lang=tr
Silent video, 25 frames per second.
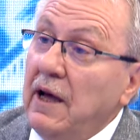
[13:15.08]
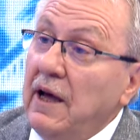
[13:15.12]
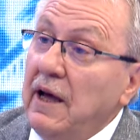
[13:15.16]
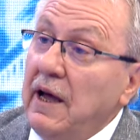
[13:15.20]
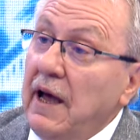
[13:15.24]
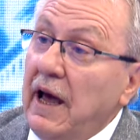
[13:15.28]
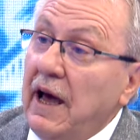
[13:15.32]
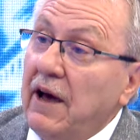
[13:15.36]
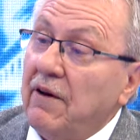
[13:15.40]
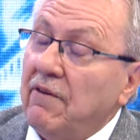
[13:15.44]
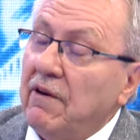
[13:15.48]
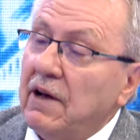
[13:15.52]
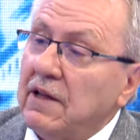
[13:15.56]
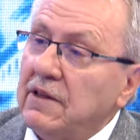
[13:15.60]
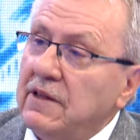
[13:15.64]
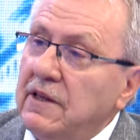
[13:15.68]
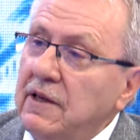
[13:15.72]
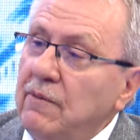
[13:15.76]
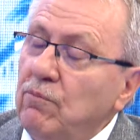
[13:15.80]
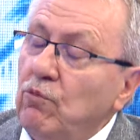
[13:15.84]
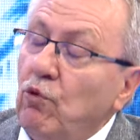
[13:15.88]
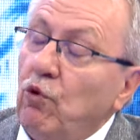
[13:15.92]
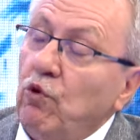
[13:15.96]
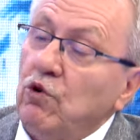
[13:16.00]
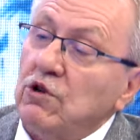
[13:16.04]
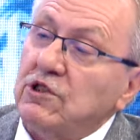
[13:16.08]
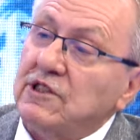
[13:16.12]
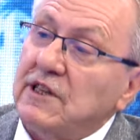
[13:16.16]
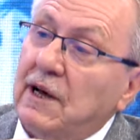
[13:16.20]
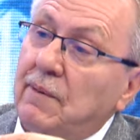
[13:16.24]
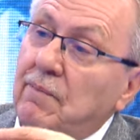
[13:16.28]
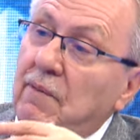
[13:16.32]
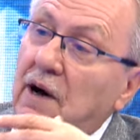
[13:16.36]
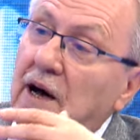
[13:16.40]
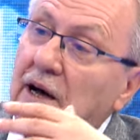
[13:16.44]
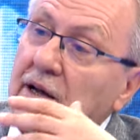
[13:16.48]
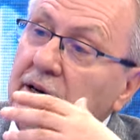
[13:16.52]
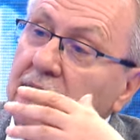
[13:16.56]
Efendim o
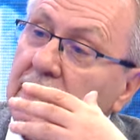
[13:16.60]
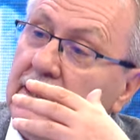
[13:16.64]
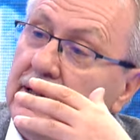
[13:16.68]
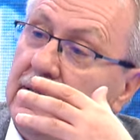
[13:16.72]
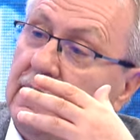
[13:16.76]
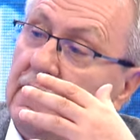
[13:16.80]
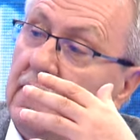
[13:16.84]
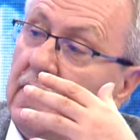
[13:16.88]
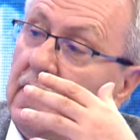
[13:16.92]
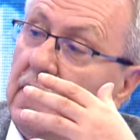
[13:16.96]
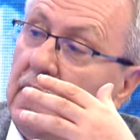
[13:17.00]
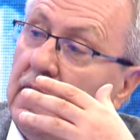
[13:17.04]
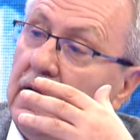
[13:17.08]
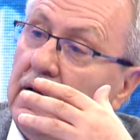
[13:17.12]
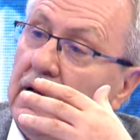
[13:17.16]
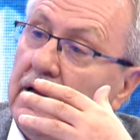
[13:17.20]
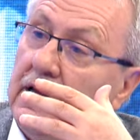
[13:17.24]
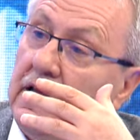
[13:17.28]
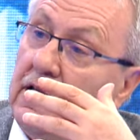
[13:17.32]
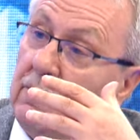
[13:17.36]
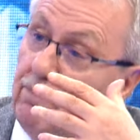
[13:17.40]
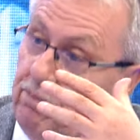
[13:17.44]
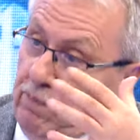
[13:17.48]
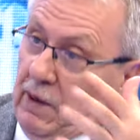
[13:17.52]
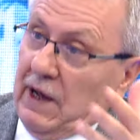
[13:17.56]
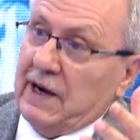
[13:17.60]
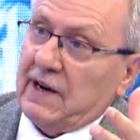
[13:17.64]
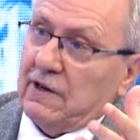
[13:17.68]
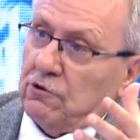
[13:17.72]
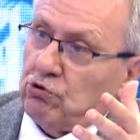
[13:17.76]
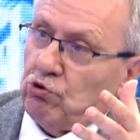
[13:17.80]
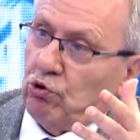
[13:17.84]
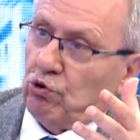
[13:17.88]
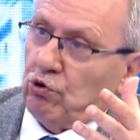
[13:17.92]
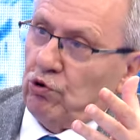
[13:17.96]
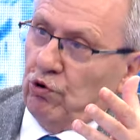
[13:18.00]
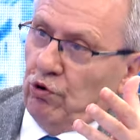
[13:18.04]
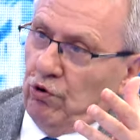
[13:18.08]
zamanın
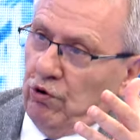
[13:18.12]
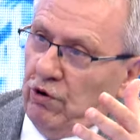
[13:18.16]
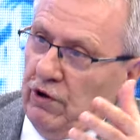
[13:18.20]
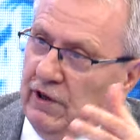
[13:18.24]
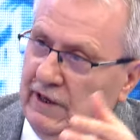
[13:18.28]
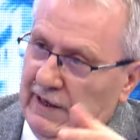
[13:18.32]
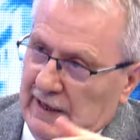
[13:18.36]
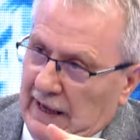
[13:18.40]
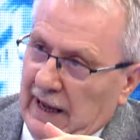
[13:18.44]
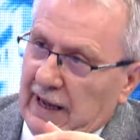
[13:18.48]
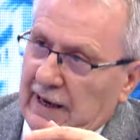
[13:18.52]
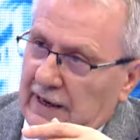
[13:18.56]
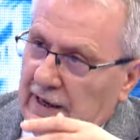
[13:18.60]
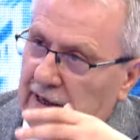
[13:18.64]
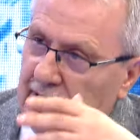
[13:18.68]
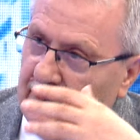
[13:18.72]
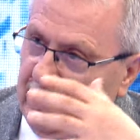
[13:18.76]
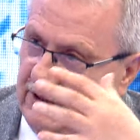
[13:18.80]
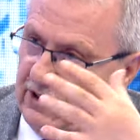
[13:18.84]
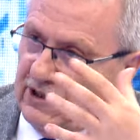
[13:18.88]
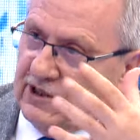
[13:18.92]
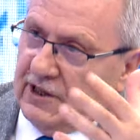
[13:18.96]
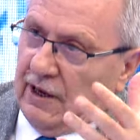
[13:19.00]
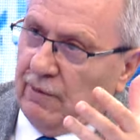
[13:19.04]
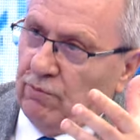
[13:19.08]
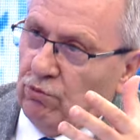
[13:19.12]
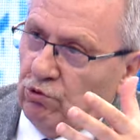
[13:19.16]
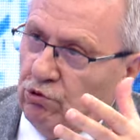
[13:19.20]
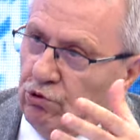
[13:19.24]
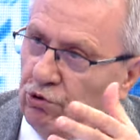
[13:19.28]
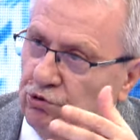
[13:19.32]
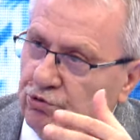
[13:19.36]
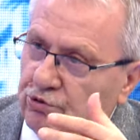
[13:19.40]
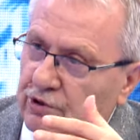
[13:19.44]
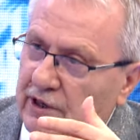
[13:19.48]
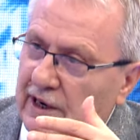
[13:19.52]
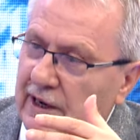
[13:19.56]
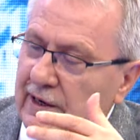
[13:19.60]
imparatoru yani İstanbul'da
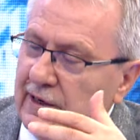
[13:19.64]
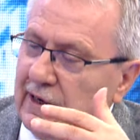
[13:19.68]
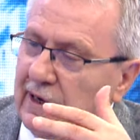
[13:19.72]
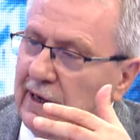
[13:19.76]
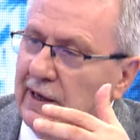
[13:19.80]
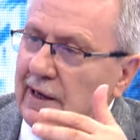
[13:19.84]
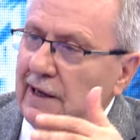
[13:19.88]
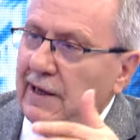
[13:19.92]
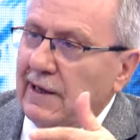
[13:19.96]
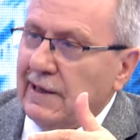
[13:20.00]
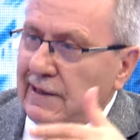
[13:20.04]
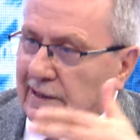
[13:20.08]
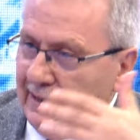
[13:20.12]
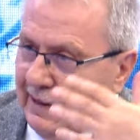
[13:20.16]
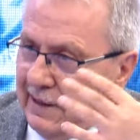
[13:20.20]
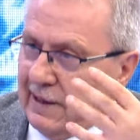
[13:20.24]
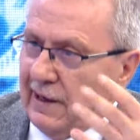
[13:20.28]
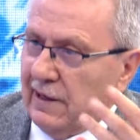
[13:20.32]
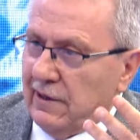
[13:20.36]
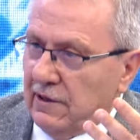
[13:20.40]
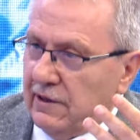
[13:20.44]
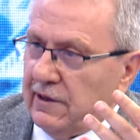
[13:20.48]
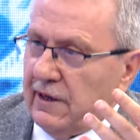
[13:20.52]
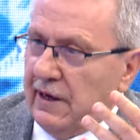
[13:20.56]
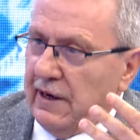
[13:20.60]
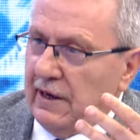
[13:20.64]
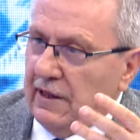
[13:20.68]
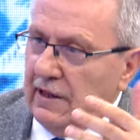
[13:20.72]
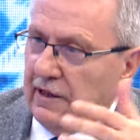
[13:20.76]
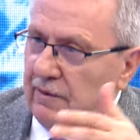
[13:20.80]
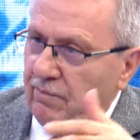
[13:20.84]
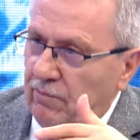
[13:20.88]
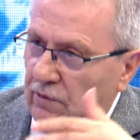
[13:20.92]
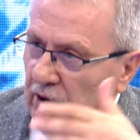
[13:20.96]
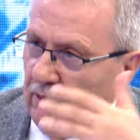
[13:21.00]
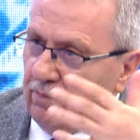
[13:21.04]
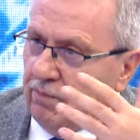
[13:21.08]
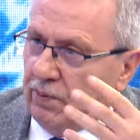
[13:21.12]
oturan kral diyelim
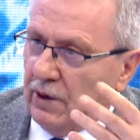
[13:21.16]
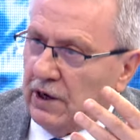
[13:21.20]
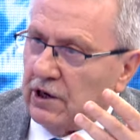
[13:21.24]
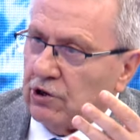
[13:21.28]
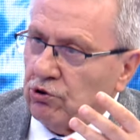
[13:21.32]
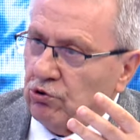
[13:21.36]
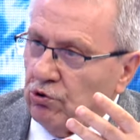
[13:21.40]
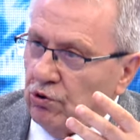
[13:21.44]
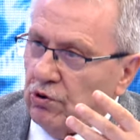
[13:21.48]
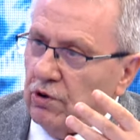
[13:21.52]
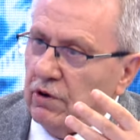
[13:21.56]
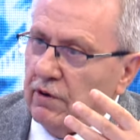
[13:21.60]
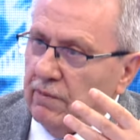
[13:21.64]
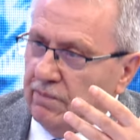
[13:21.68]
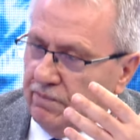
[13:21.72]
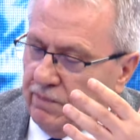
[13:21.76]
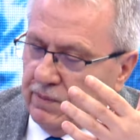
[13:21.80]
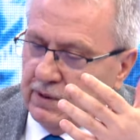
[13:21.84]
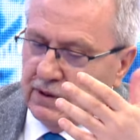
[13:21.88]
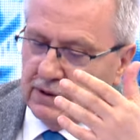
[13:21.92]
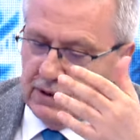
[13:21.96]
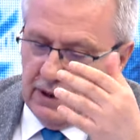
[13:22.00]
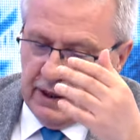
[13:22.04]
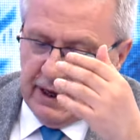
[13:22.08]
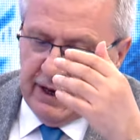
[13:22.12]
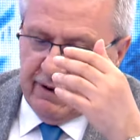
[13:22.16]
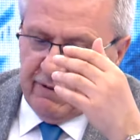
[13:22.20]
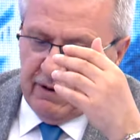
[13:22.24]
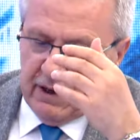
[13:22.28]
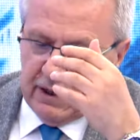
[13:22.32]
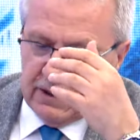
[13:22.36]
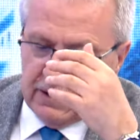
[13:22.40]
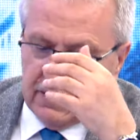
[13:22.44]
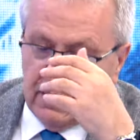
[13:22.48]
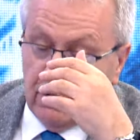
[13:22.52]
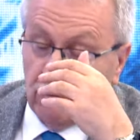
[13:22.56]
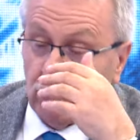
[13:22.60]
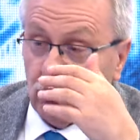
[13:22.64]
Bizans imparatoru. imparatoru. Biz,
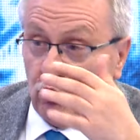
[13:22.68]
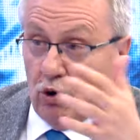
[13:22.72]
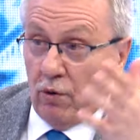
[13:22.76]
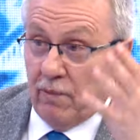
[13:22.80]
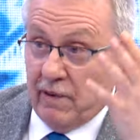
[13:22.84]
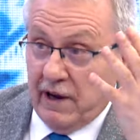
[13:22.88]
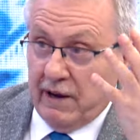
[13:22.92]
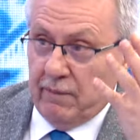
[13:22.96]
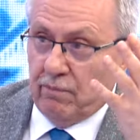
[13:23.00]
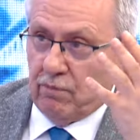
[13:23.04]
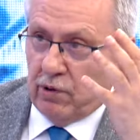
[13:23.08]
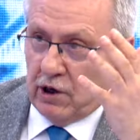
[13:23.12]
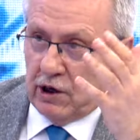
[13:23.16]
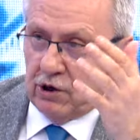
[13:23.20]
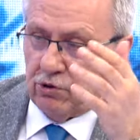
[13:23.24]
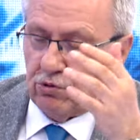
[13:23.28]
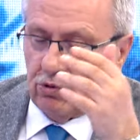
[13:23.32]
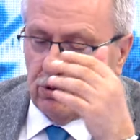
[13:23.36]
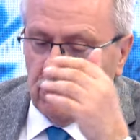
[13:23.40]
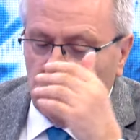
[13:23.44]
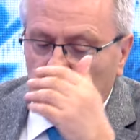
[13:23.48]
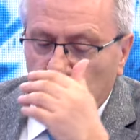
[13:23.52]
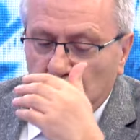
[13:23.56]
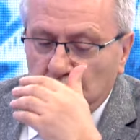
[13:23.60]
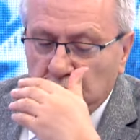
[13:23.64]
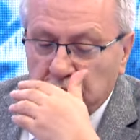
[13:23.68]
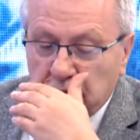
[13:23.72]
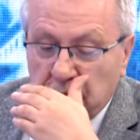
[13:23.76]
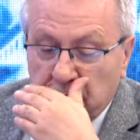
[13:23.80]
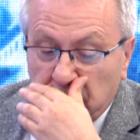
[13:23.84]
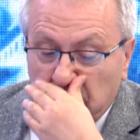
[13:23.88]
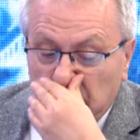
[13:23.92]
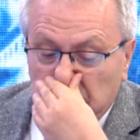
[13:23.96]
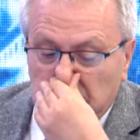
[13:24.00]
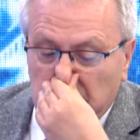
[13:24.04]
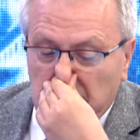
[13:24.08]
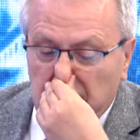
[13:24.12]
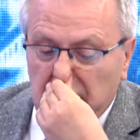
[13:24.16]
evet. Roma İmparatoru doğru, doğru, o
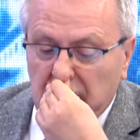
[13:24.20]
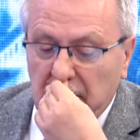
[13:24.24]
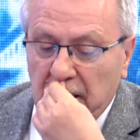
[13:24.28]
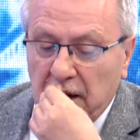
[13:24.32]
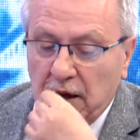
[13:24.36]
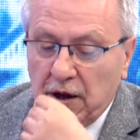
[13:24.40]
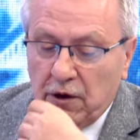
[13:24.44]
zamanlar. Doğru, evet,